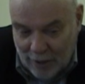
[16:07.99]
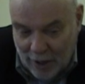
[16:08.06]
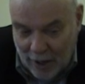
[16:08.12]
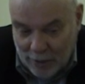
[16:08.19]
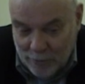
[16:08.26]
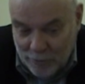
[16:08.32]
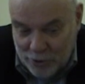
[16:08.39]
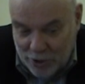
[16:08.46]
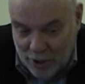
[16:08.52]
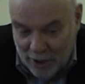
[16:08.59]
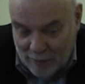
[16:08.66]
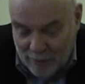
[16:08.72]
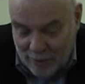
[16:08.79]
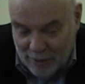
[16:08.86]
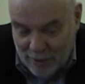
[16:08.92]
одну
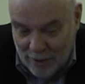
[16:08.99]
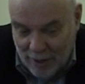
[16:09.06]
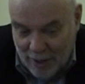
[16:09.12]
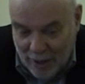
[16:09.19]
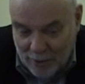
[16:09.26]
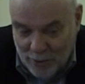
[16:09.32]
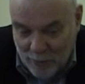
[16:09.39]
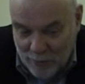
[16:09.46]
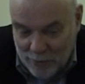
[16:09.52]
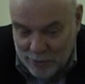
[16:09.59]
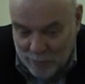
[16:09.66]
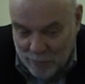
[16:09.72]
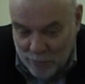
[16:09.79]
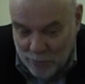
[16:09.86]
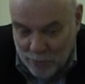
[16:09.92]
четверть, одну
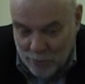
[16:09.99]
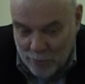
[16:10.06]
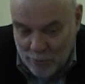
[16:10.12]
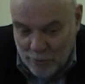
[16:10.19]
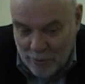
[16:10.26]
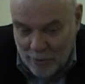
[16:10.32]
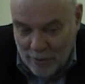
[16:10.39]
восьмую,